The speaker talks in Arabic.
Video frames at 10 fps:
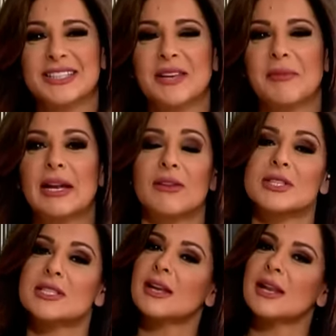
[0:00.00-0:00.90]
هي بين
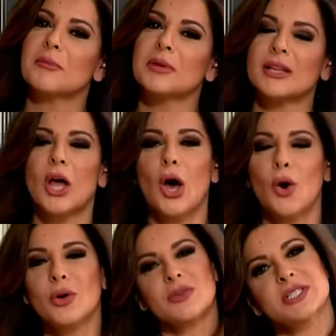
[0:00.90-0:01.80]
الفستان الابيض
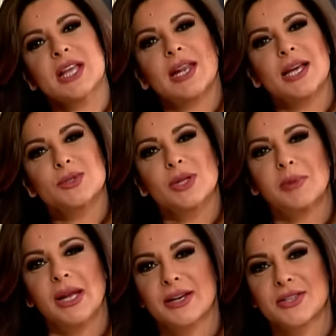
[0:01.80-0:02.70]
والفستان الاسود
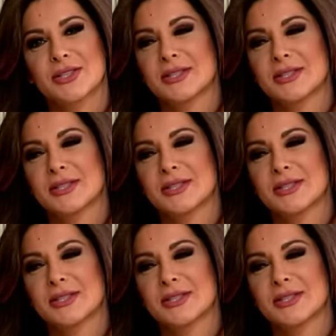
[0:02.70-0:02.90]
بالعرس